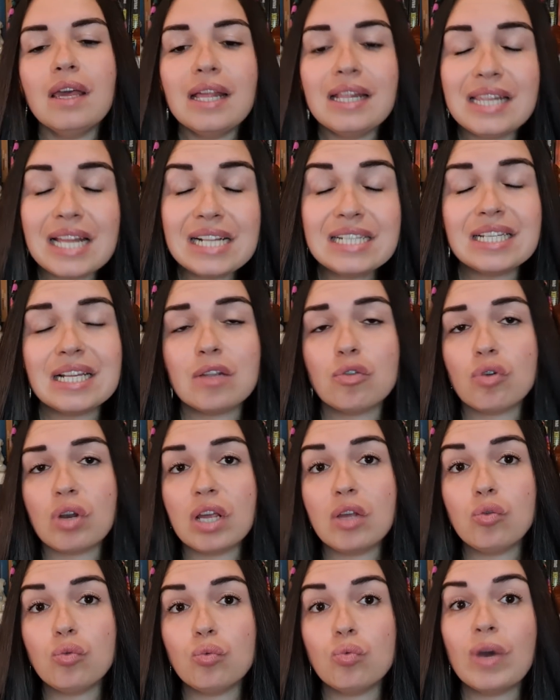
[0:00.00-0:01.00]
Nel
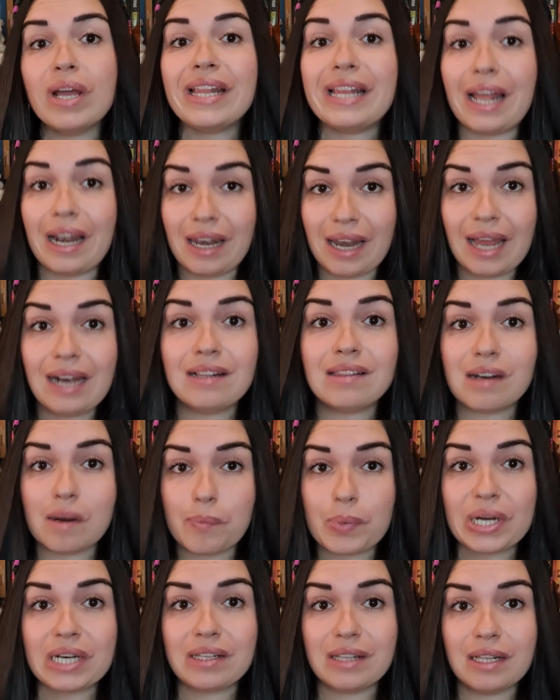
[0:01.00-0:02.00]
settore 2, dall'altra
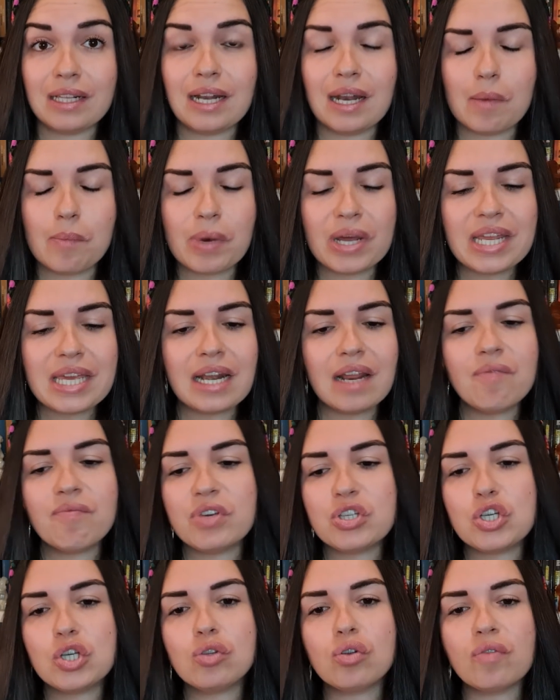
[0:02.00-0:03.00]
parte della barriera,
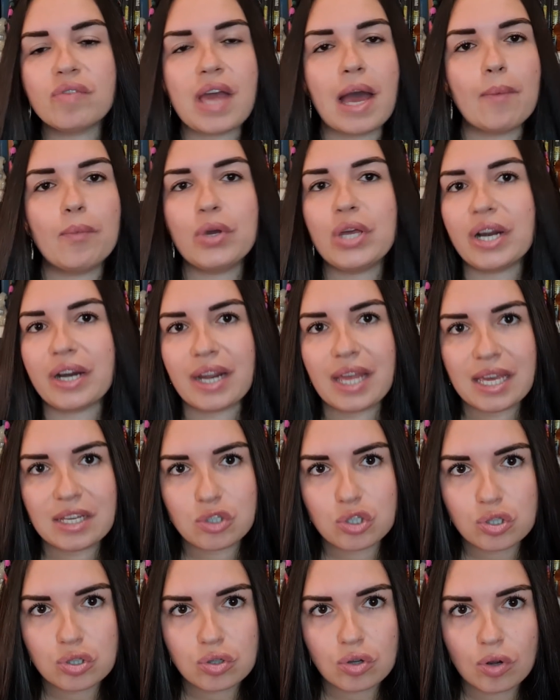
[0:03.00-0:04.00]
invece troviamo il
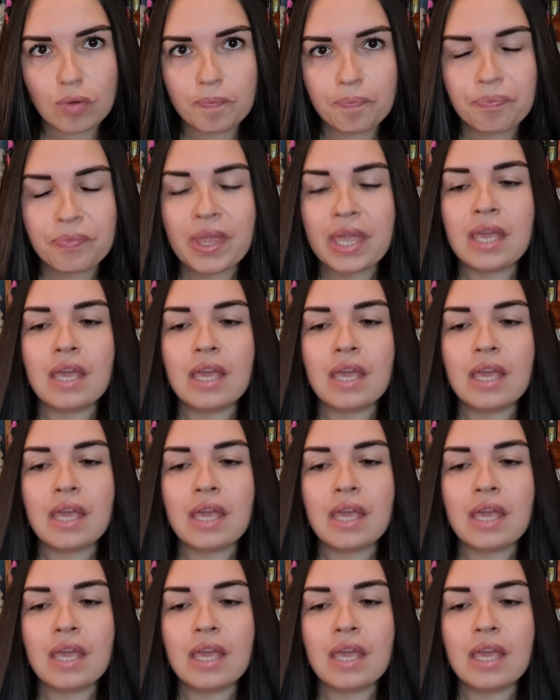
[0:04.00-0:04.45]
resto.